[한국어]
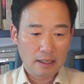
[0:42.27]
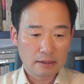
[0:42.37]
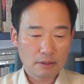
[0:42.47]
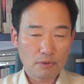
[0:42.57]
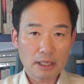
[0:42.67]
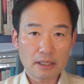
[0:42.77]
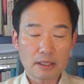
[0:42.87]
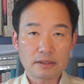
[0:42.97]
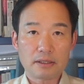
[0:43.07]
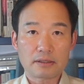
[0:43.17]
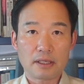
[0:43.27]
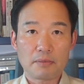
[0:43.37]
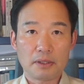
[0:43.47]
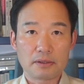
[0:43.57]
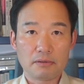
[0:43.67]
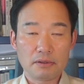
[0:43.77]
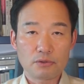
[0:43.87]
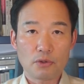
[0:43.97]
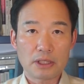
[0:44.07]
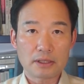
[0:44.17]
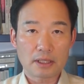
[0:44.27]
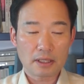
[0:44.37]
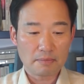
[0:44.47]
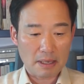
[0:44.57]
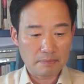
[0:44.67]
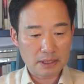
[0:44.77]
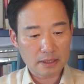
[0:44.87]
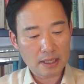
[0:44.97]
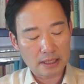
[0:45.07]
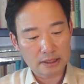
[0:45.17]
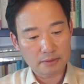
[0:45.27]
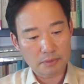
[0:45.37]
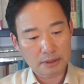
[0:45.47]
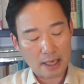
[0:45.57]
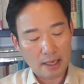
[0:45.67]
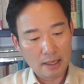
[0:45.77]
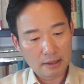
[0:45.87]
일단 회기가 시작되면 의원 소환하기가 만만치가 않습니다.